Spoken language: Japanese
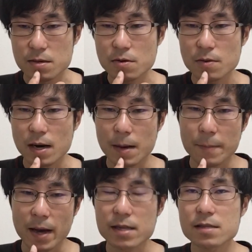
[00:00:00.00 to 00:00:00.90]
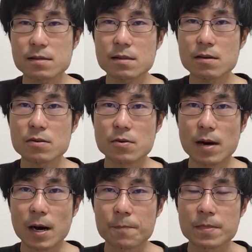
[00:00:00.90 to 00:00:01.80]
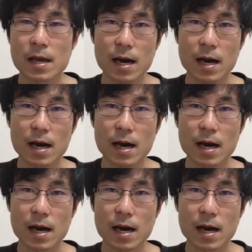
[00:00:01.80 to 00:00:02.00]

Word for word: 要は、倍率っていうのは、